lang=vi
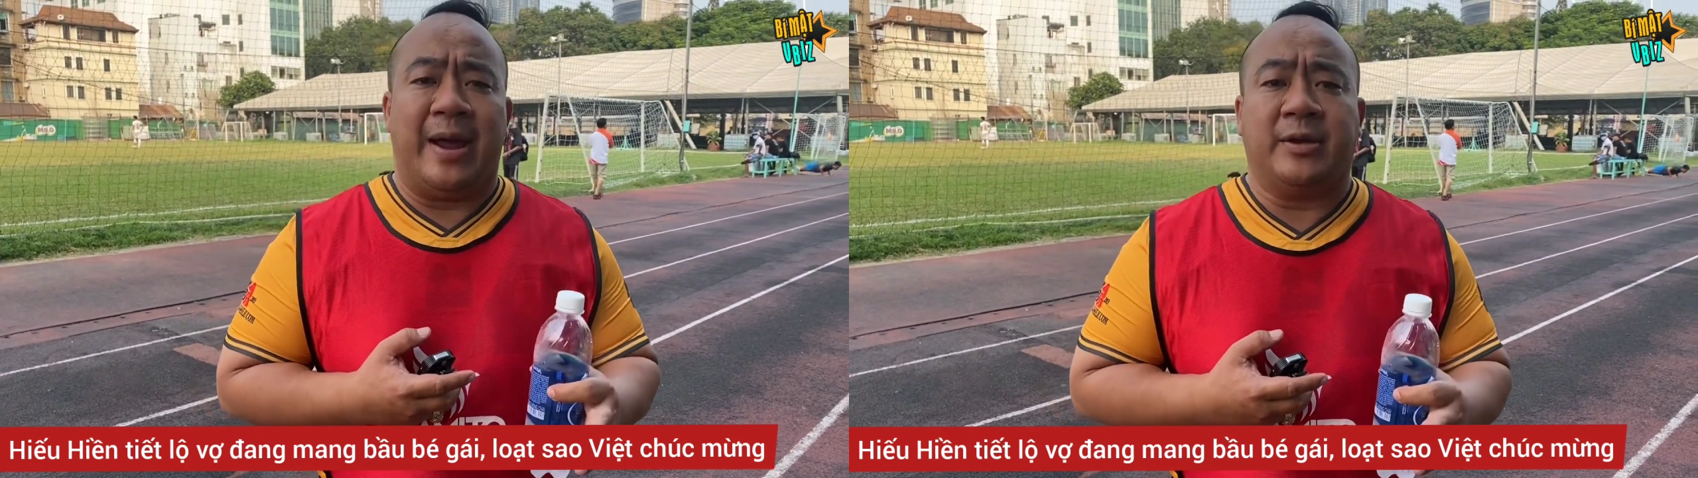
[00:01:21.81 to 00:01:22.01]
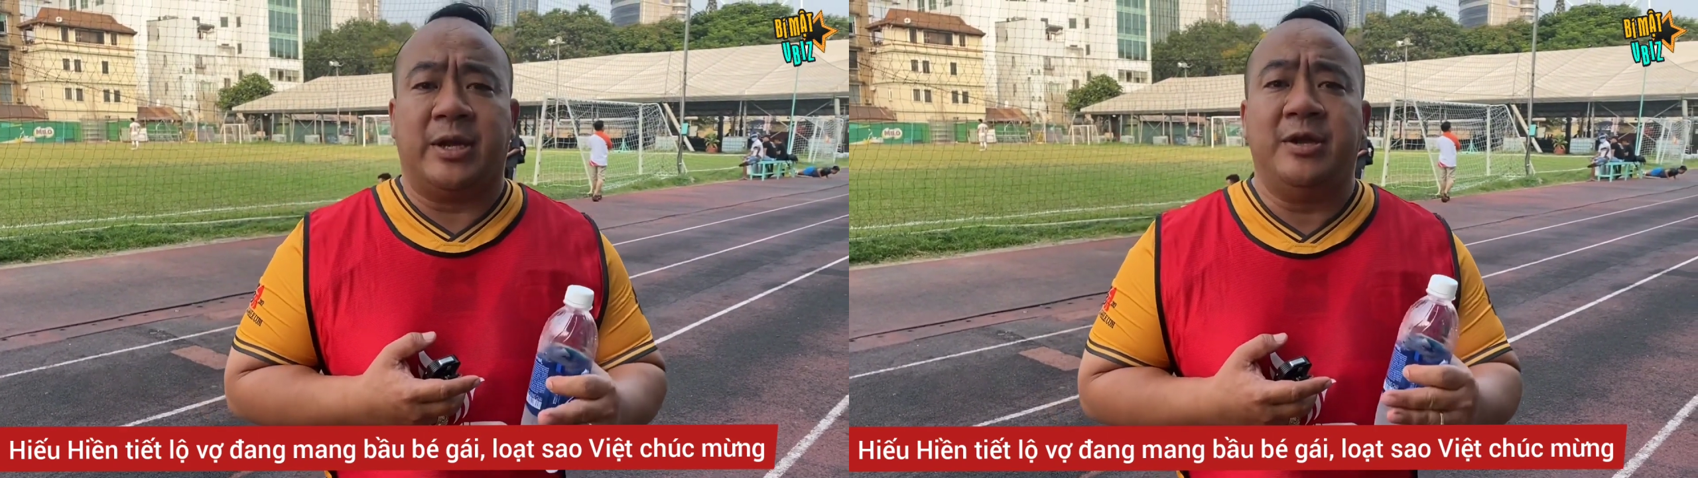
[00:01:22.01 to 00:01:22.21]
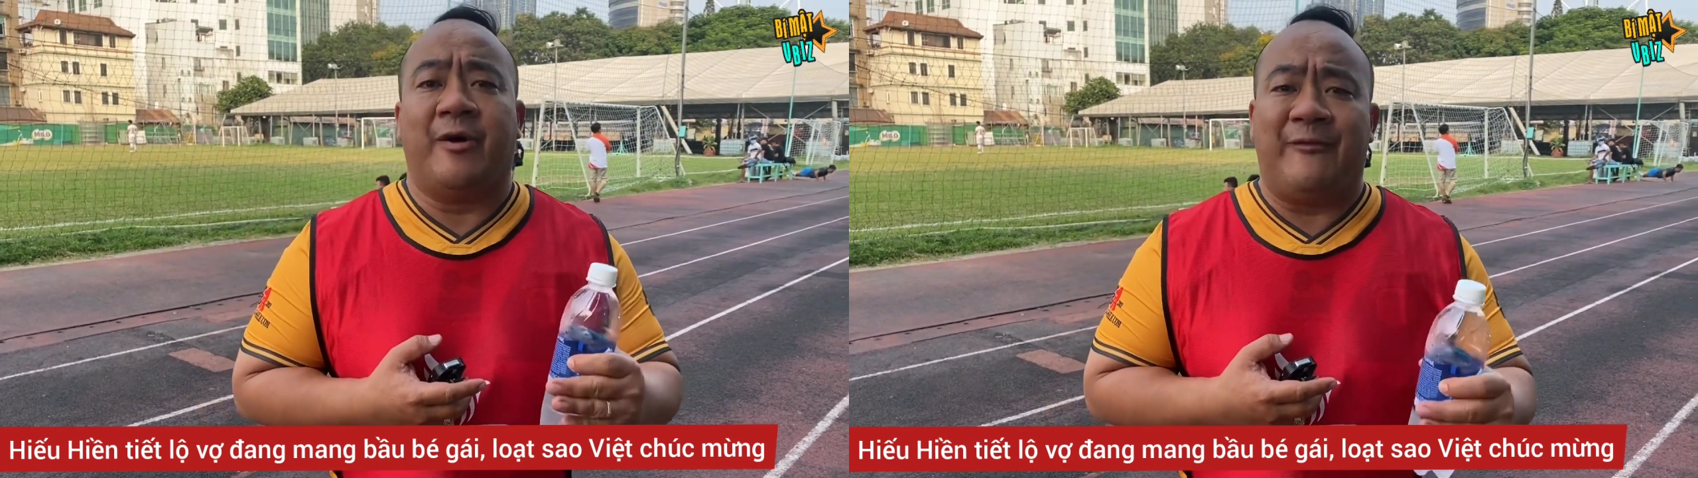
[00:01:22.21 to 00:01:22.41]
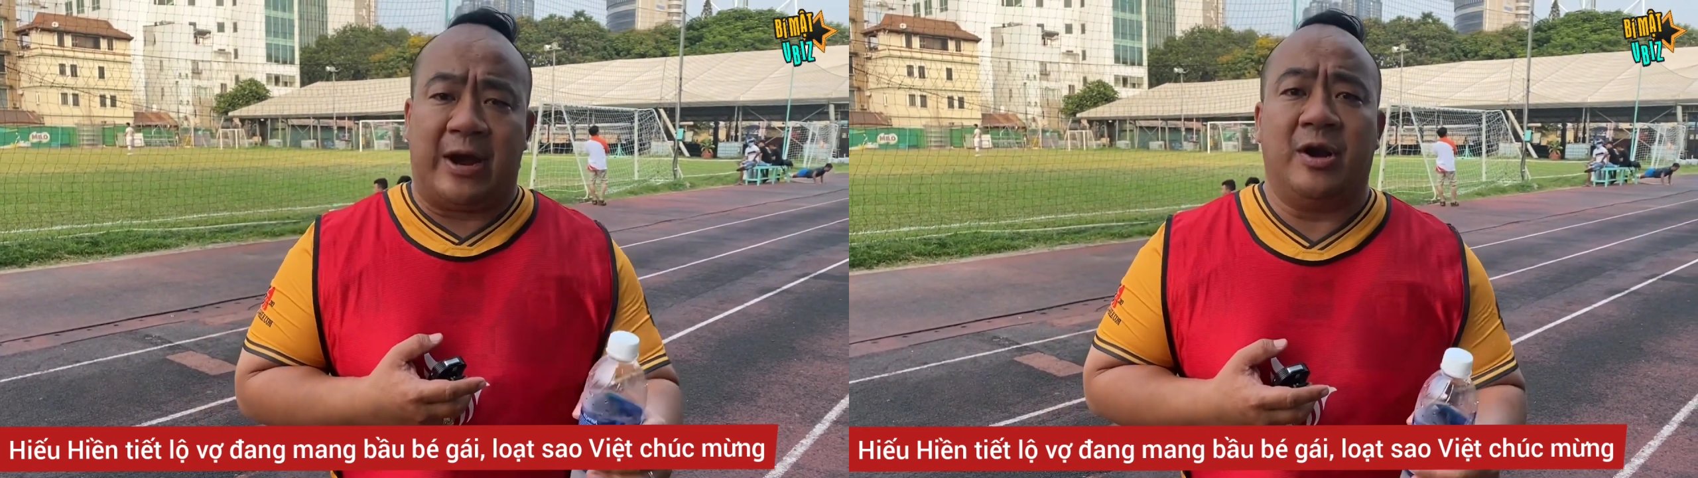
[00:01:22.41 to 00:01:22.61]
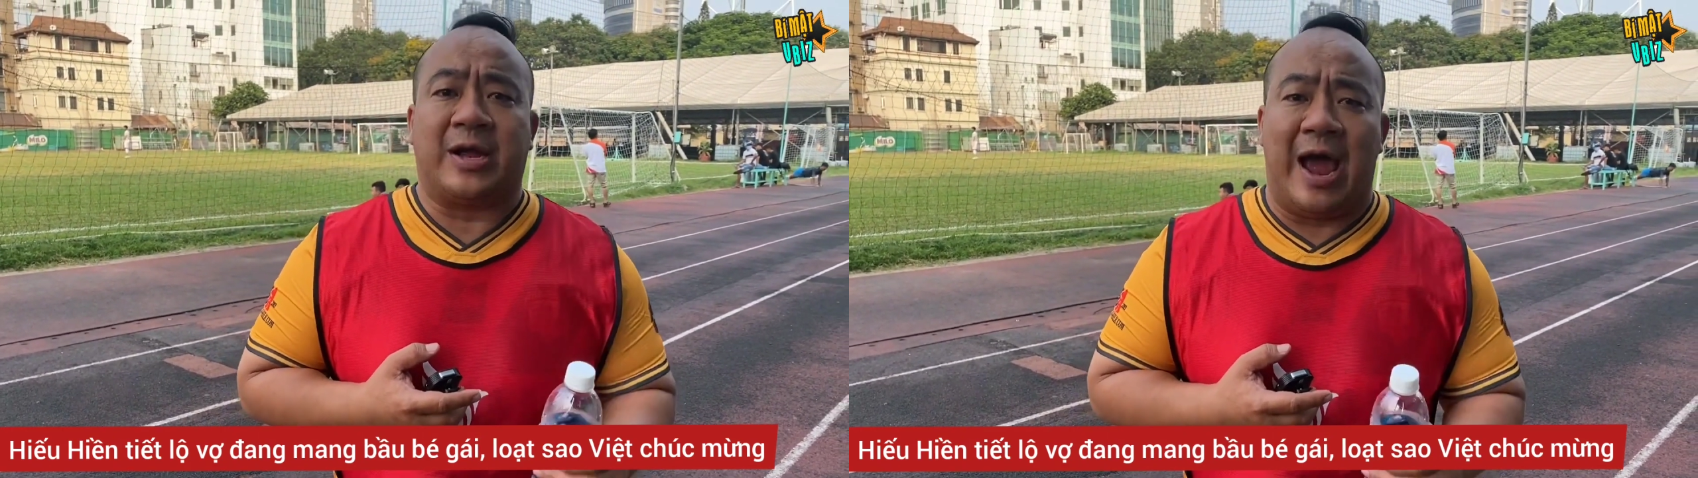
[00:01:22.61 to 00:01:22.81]
gặp nhiều
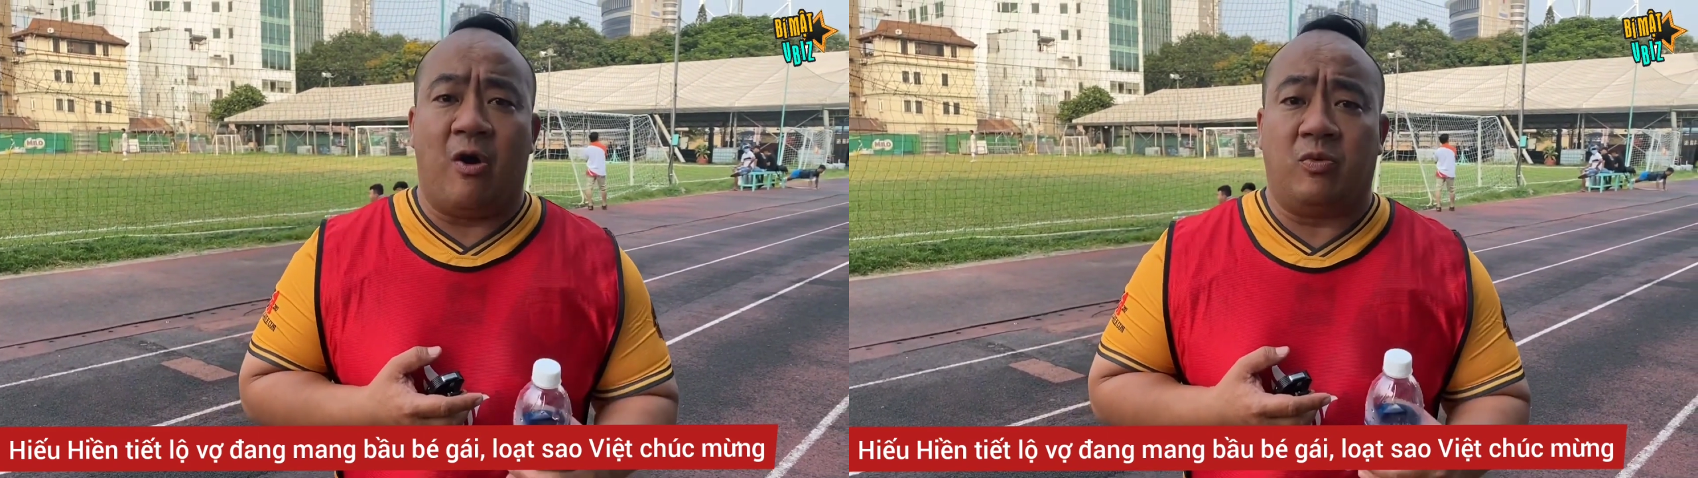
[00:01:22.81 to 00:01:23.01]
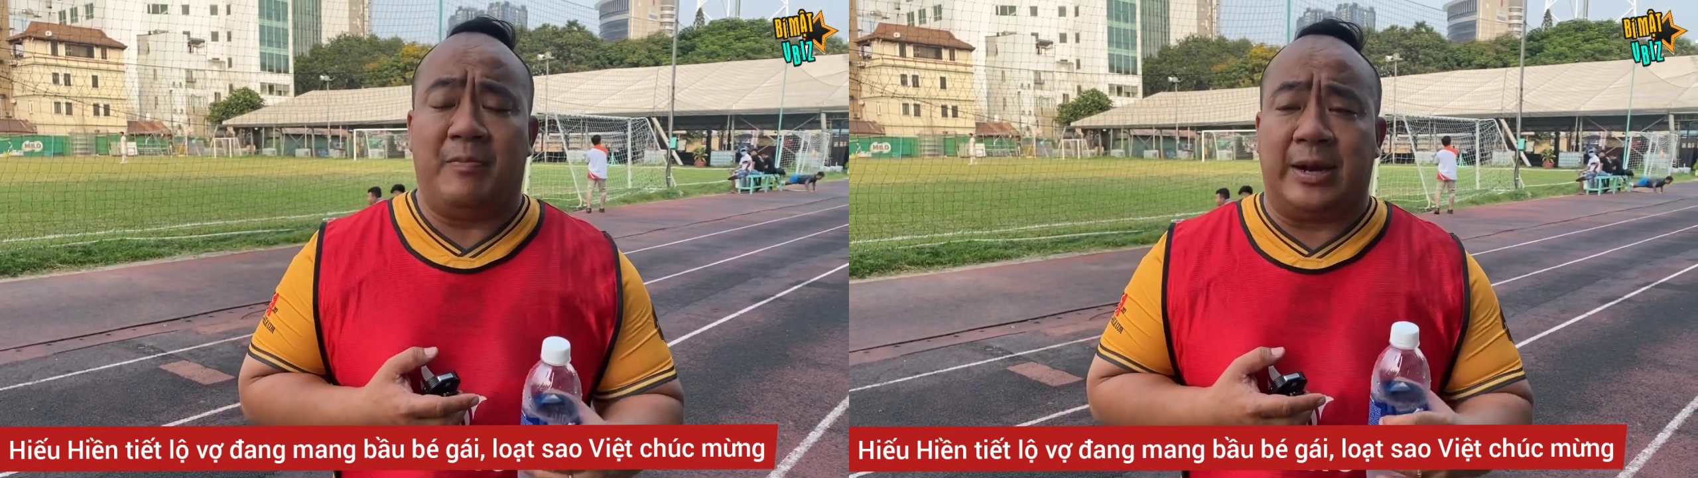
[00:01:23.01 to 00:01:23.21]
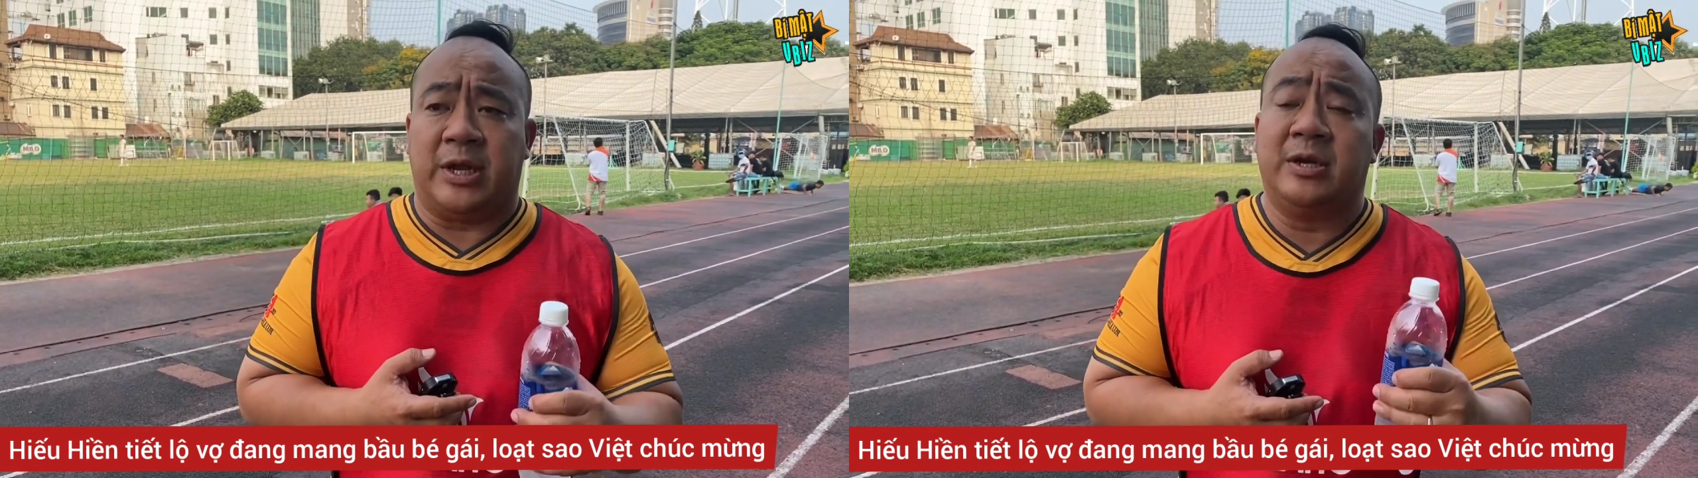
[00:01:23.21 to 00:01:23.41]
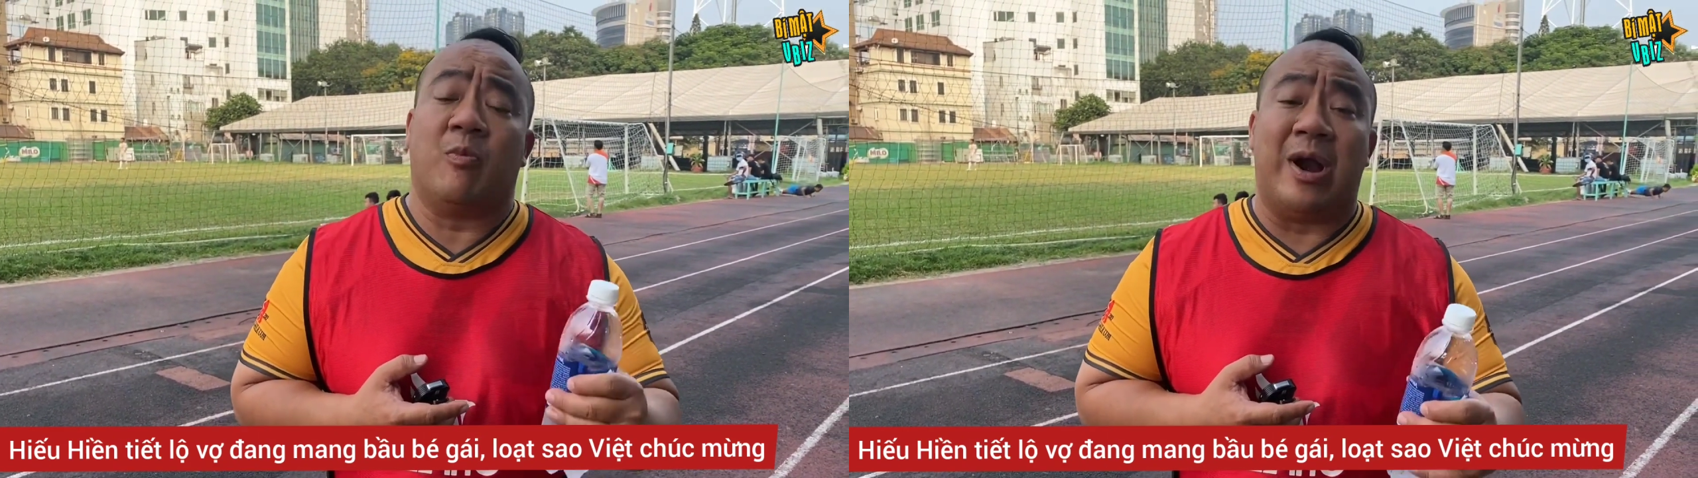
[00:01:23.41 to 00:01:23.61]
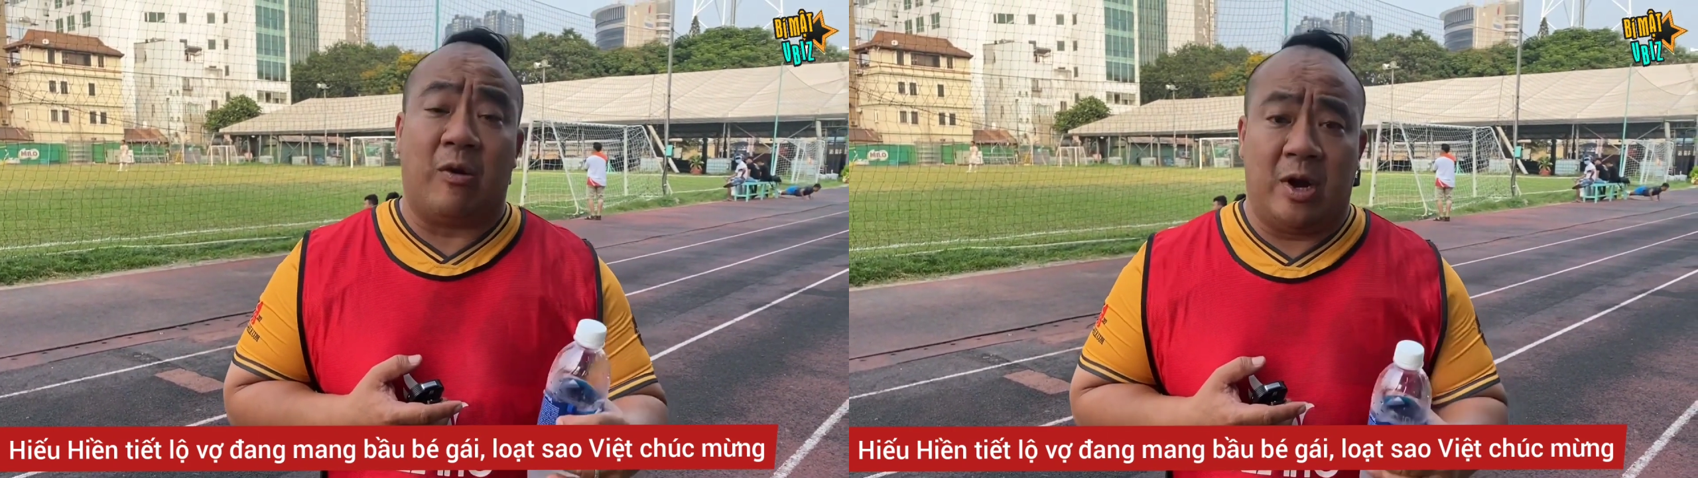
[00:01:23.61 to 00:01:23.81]
sóng gió nhất là
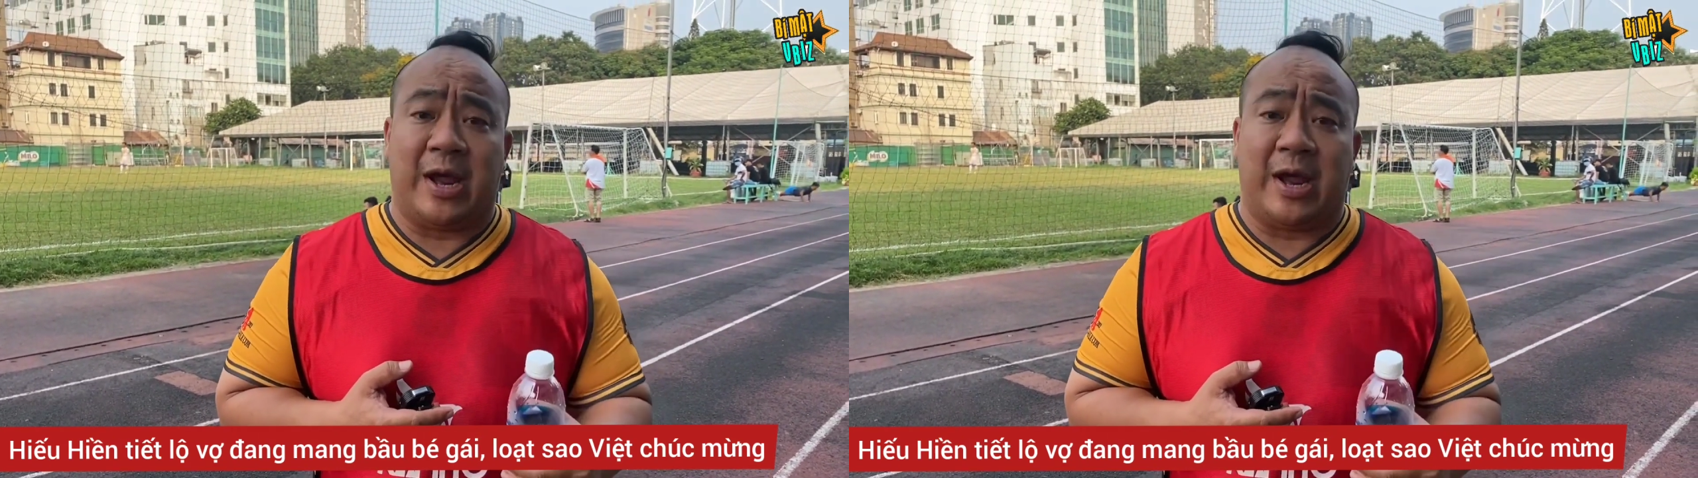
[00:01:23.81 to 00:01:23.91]
về việc